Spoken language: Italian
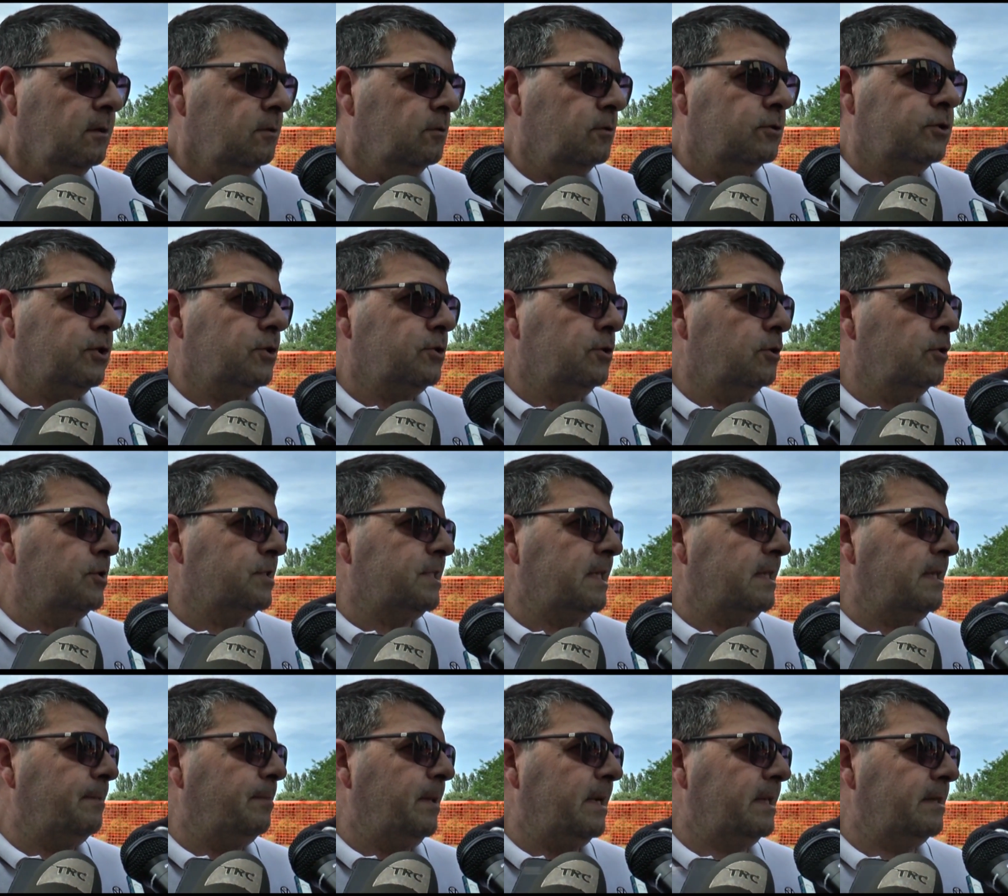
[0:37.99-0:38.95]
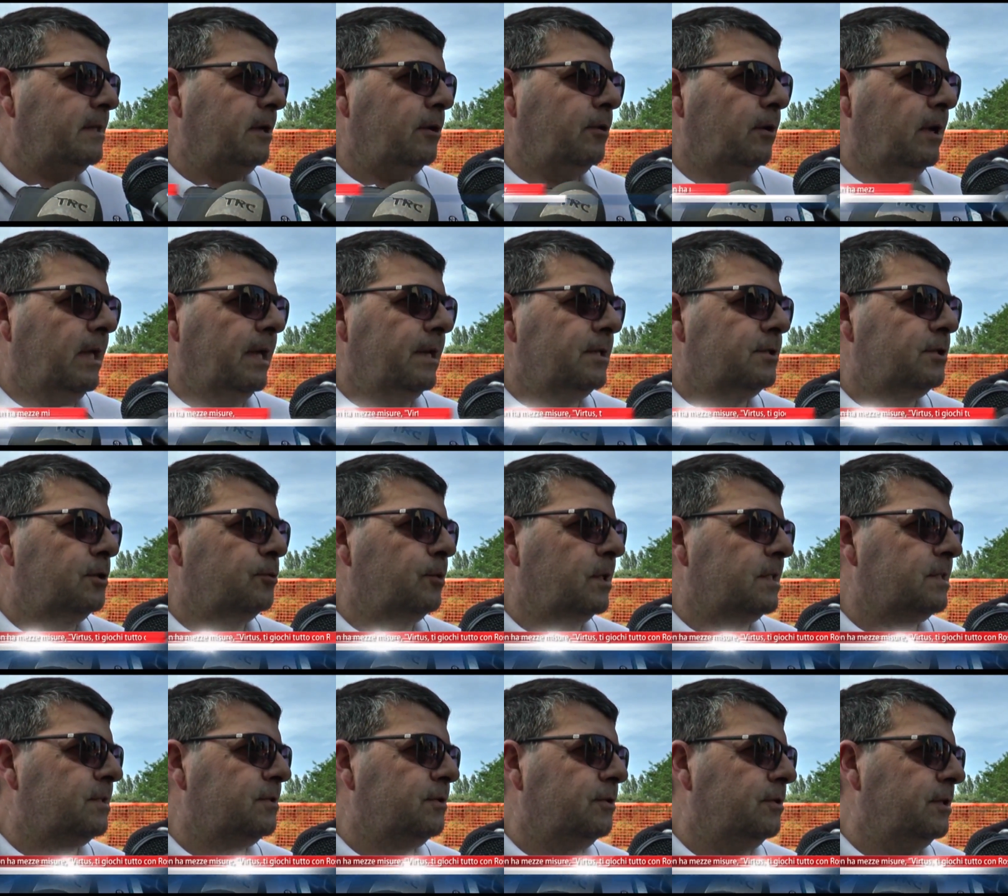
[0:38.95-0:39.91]
non ci sono state particolari
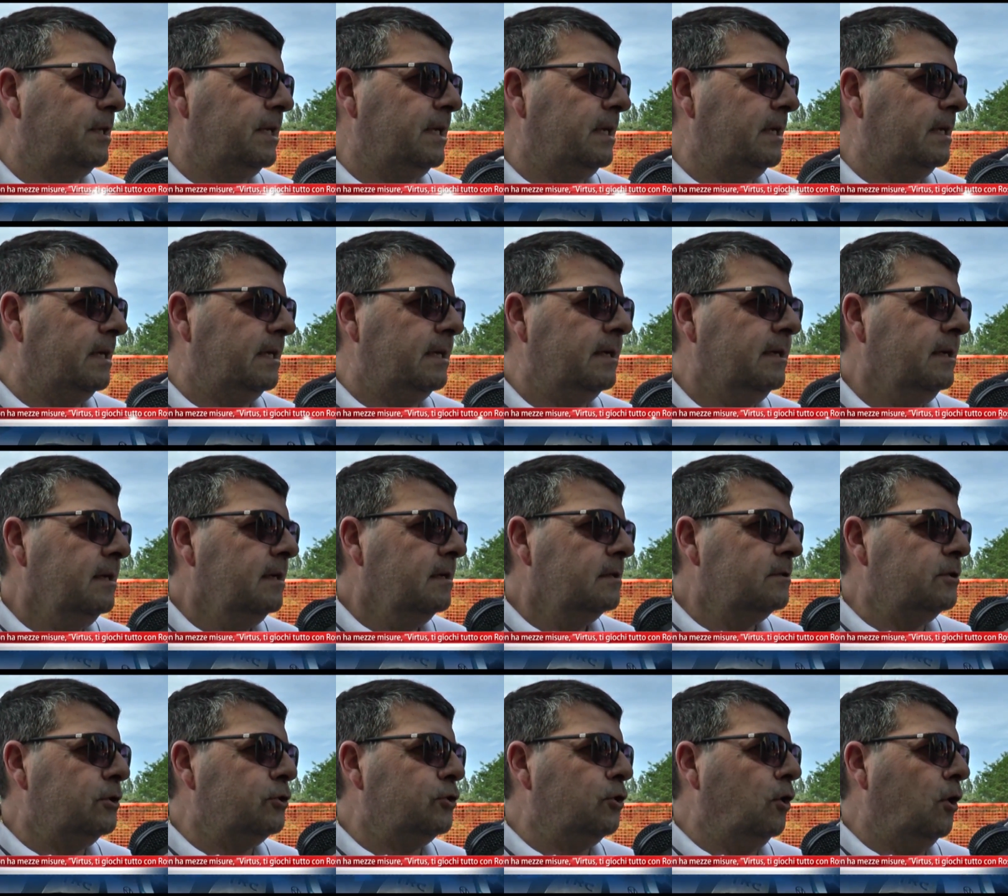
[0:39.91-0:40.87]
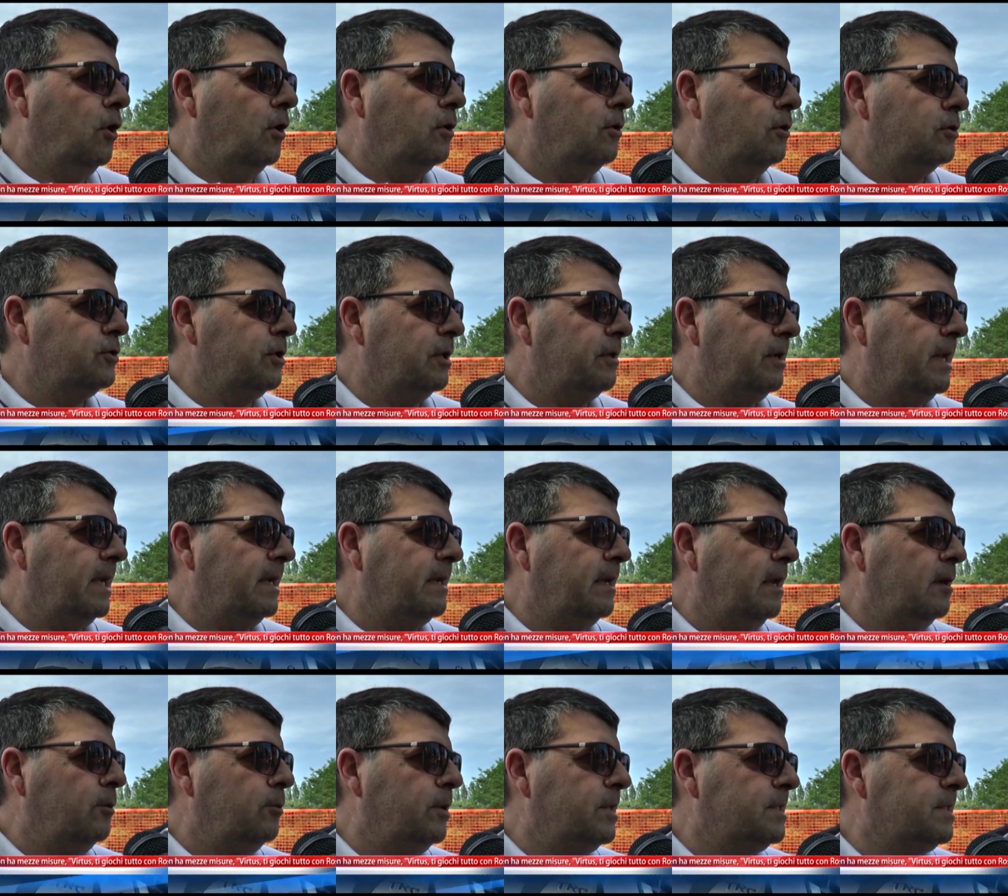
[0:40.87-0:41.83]
situazioni di gioco, cioè non è
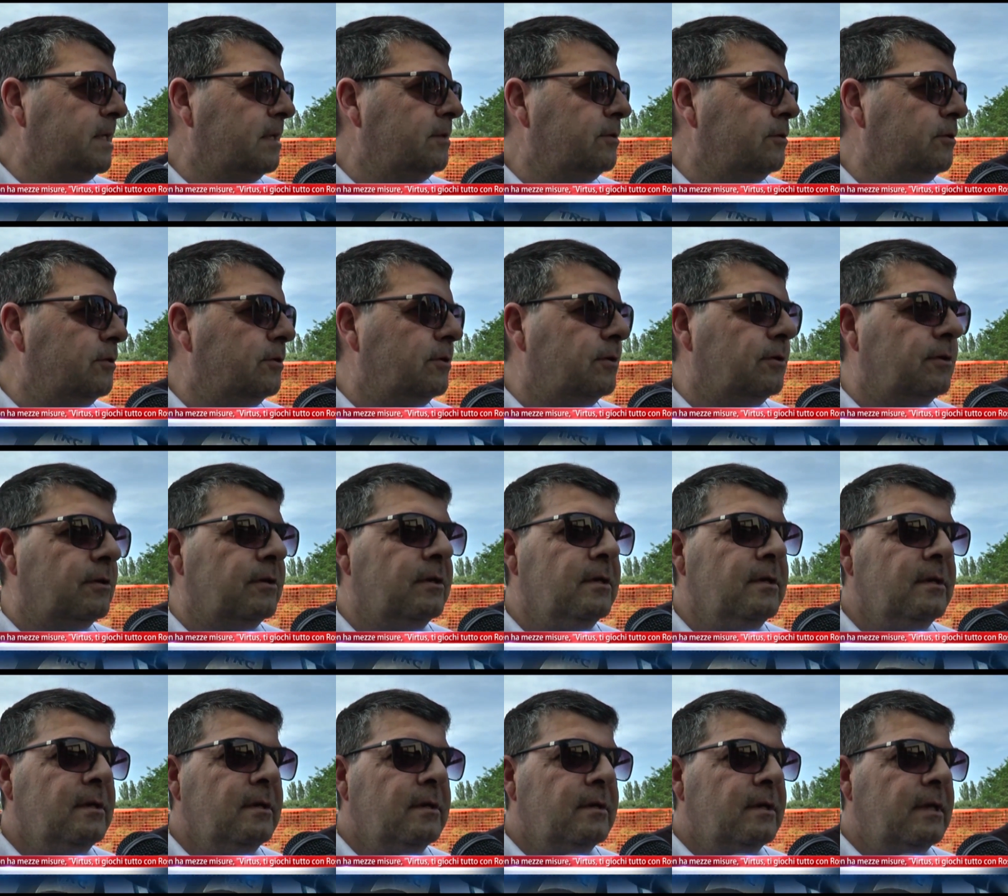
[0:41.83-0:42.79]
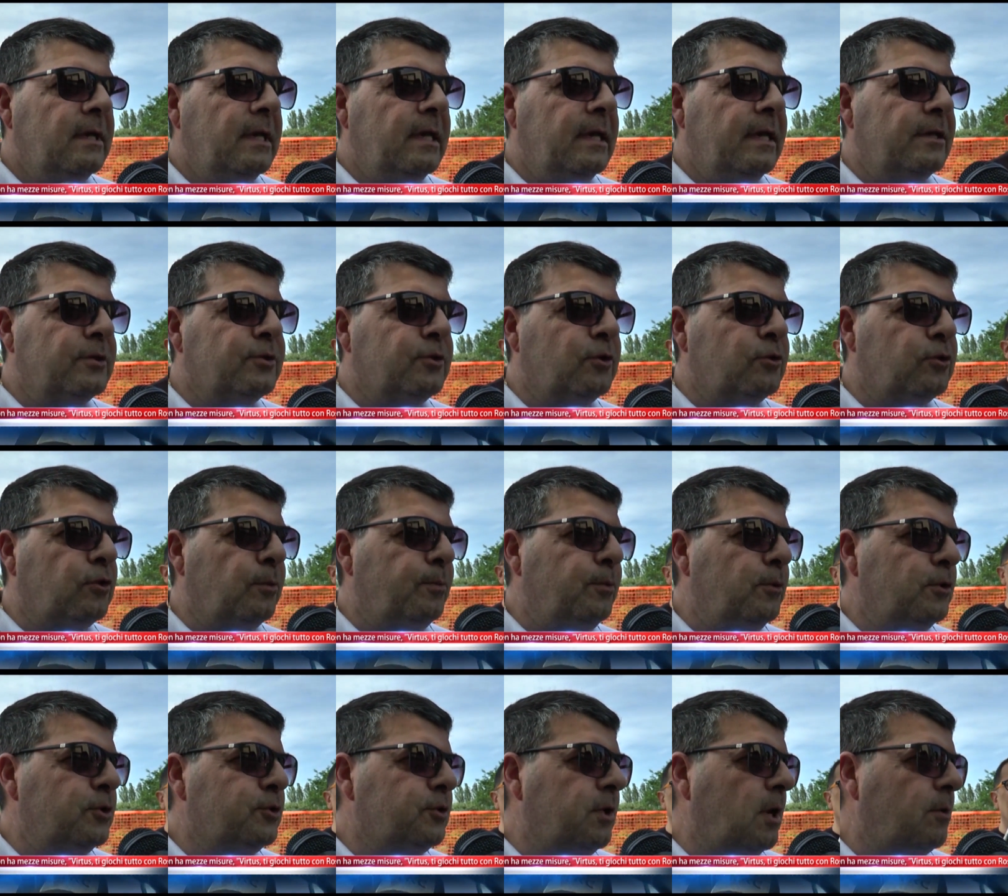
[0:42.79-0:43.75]
che lui è stato eh,
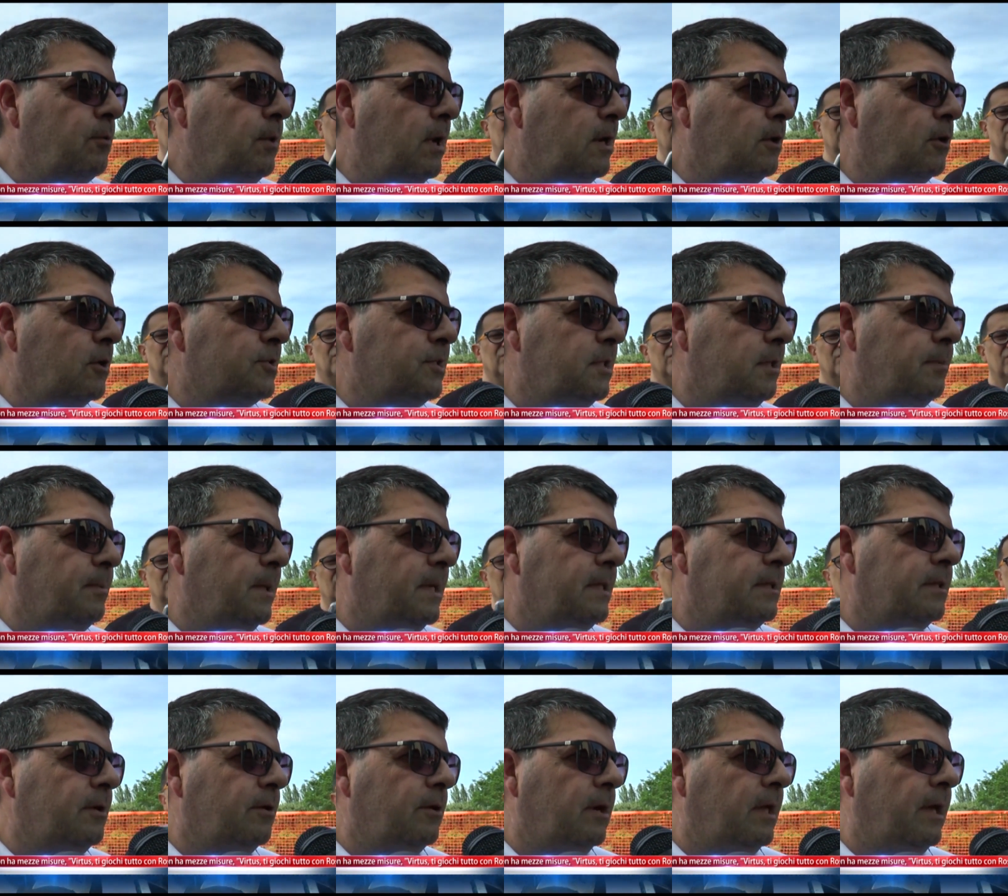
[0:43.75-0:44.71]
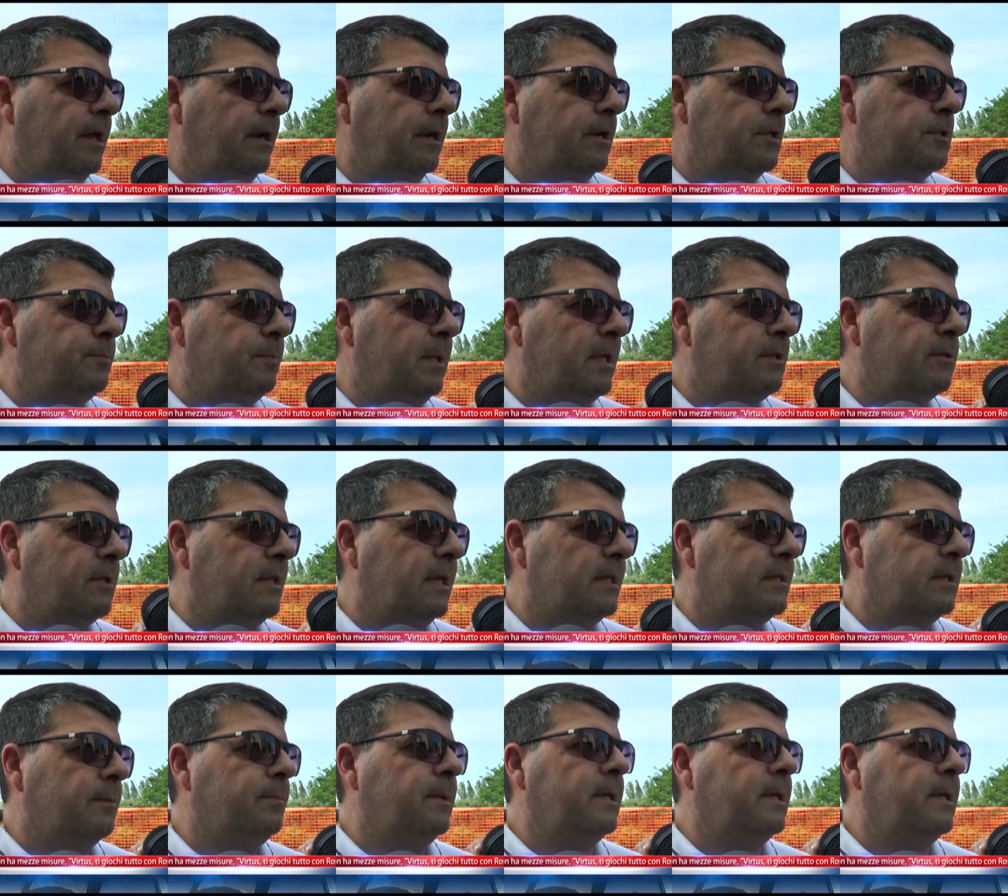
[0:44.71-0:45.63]
sottoposto a qualcosa di particolare rispetto ad altre